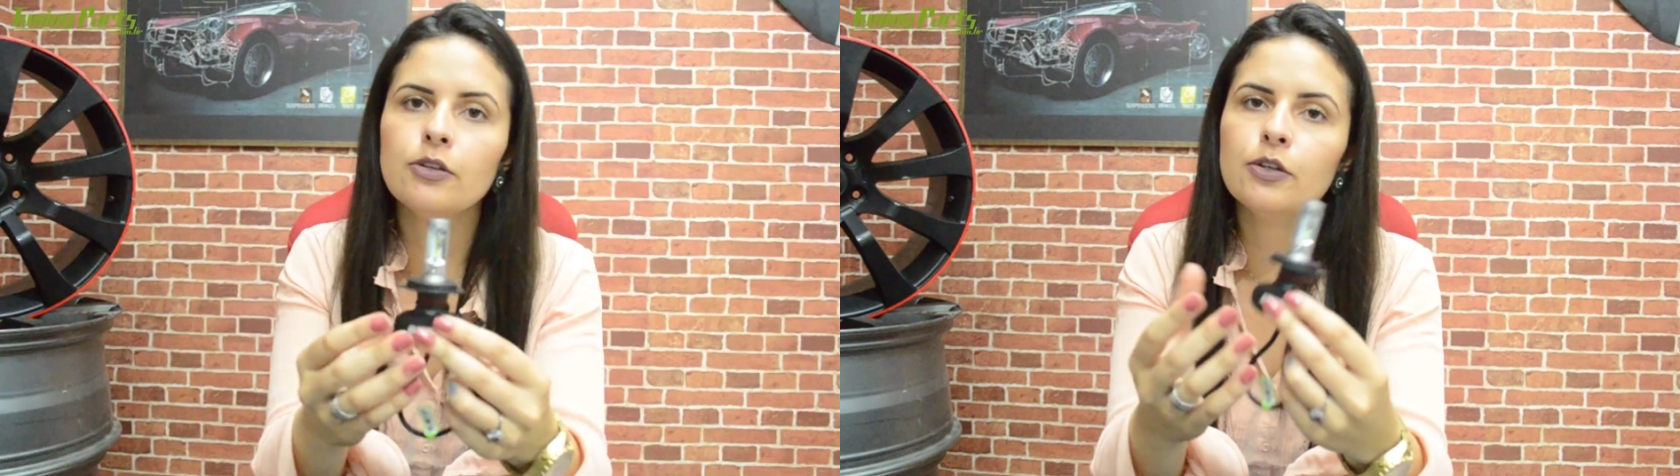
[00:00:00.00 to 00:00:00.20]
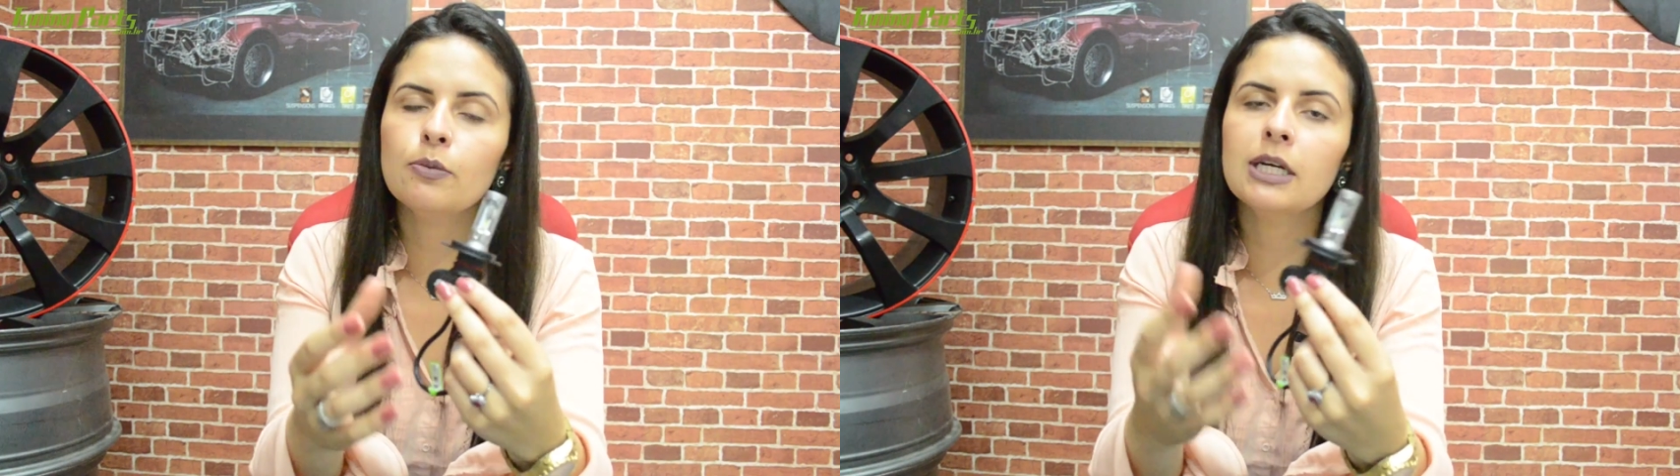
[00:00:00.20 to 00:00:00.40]

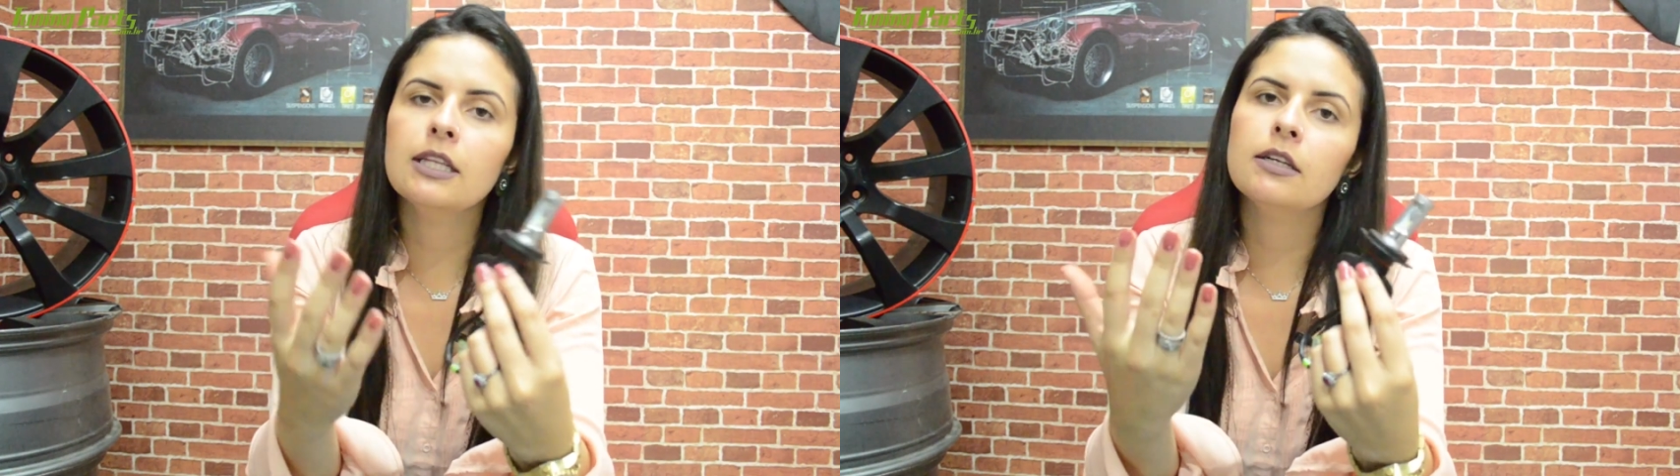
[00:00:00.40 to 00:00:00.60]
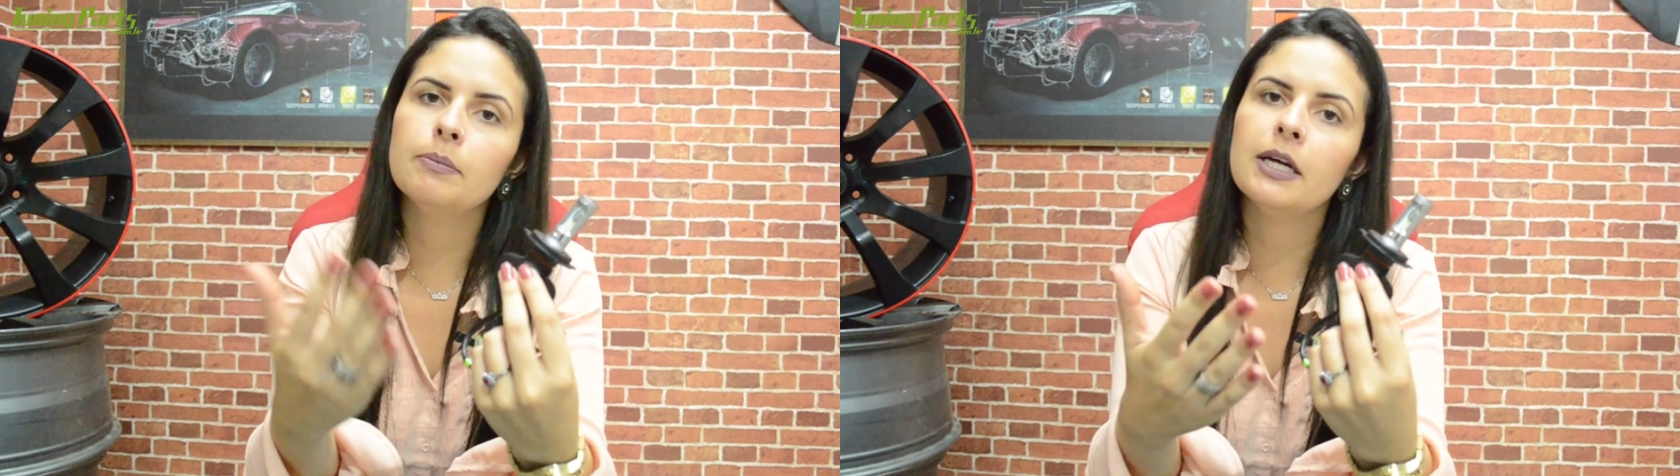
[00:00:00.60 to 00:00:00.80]
do que uma
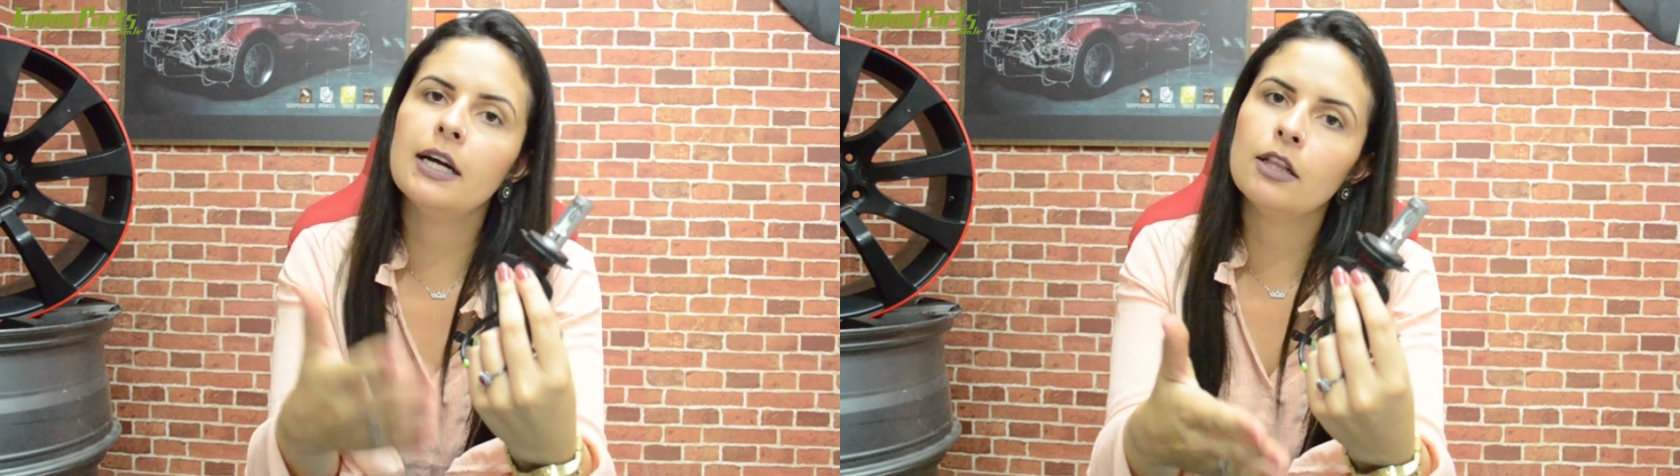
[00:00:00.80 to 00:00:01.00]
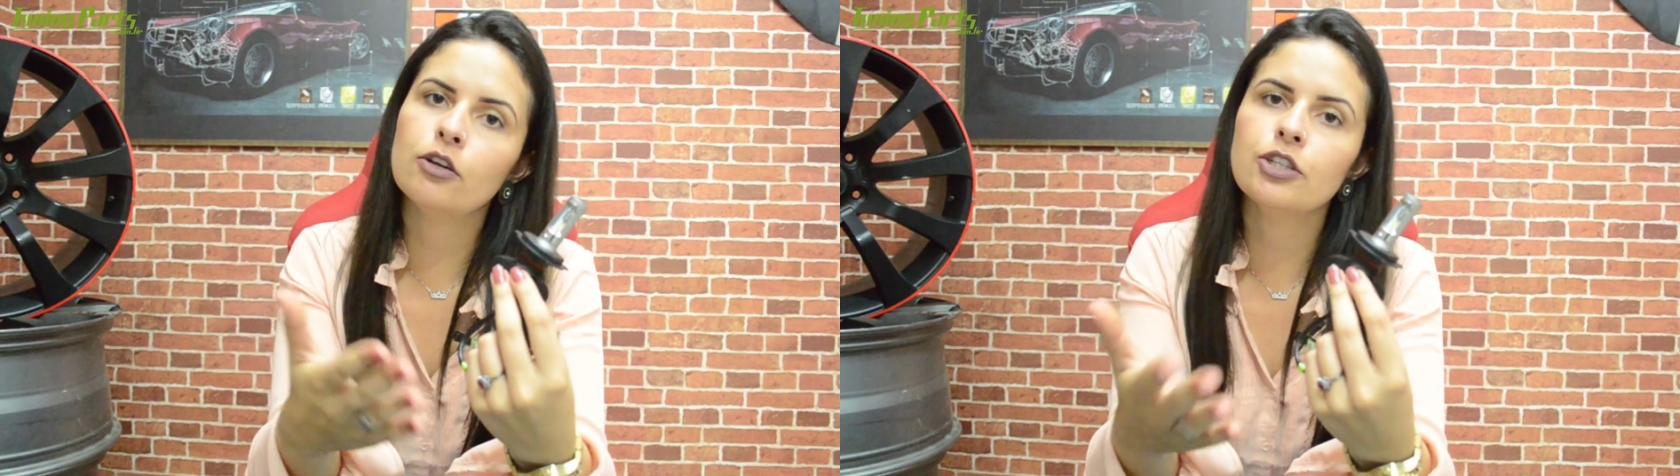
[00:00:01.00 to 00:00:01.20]
lâmpada
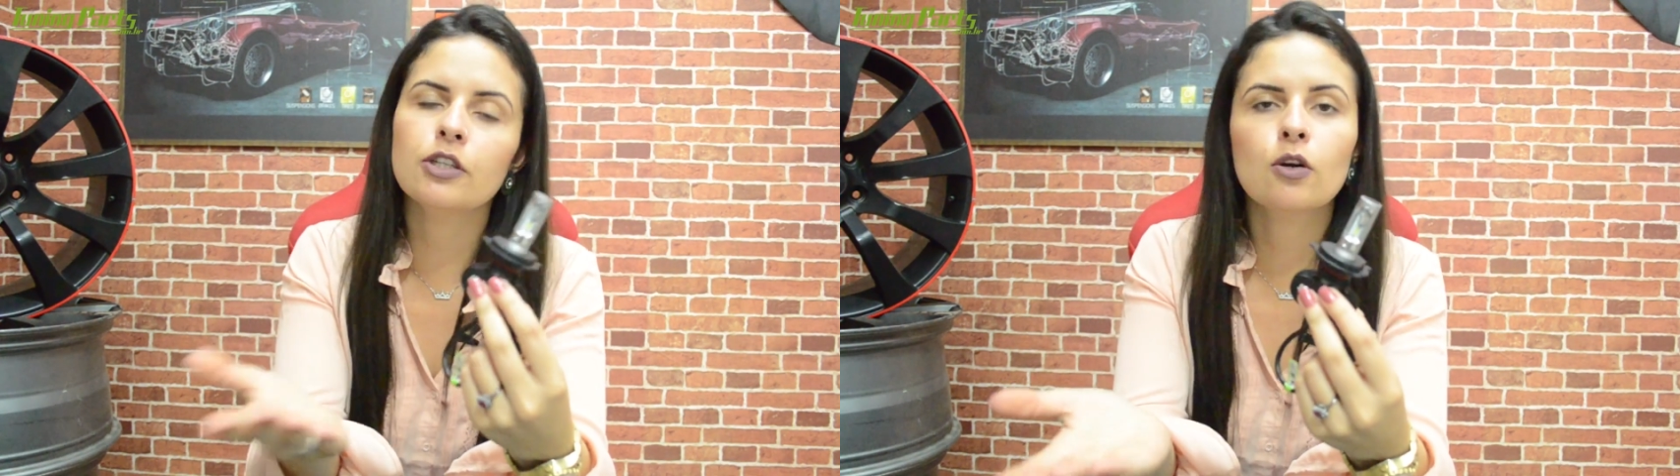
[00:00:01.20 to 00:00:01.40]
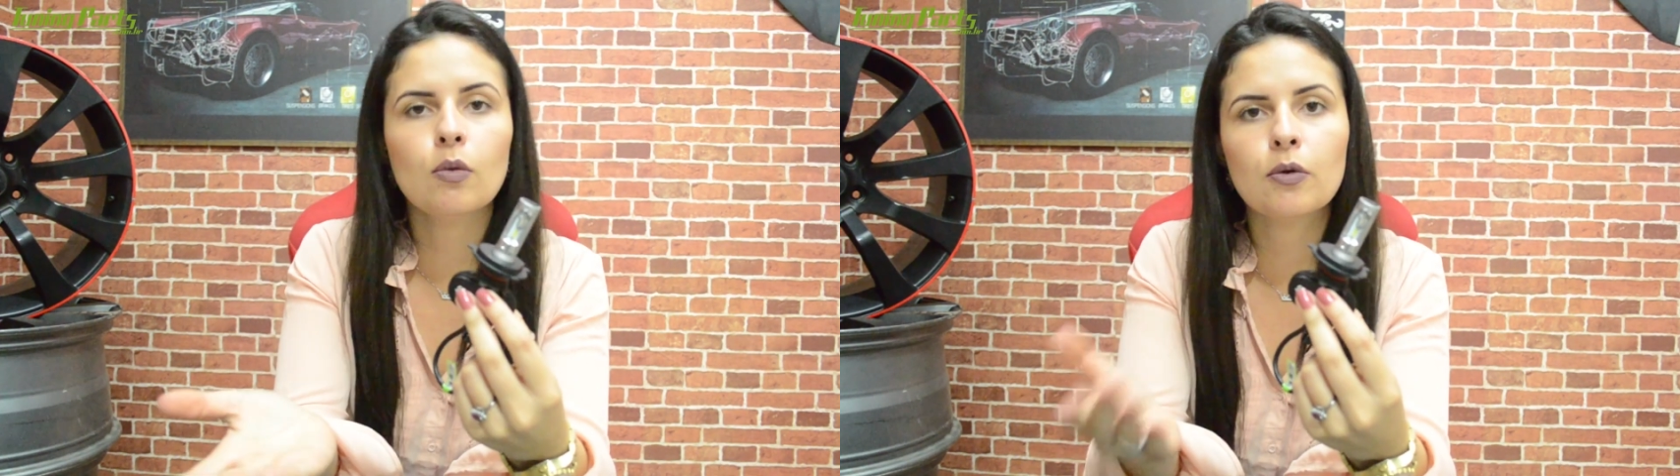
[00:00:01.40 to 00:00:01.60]

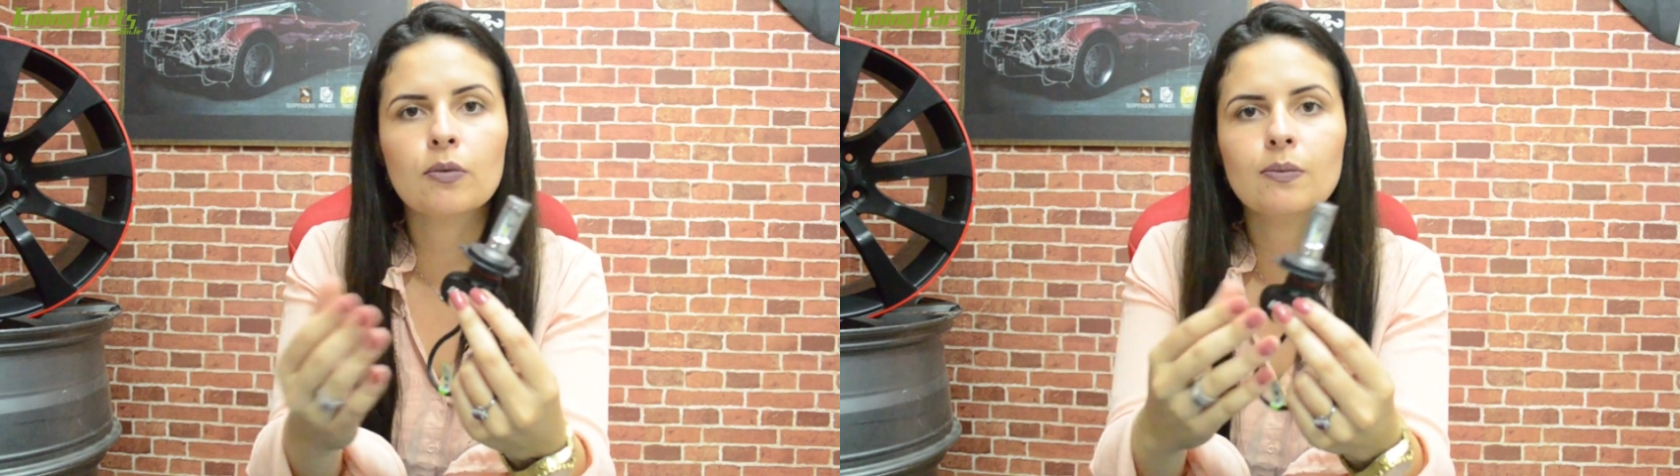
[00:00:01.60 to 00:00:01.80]
halógena comum.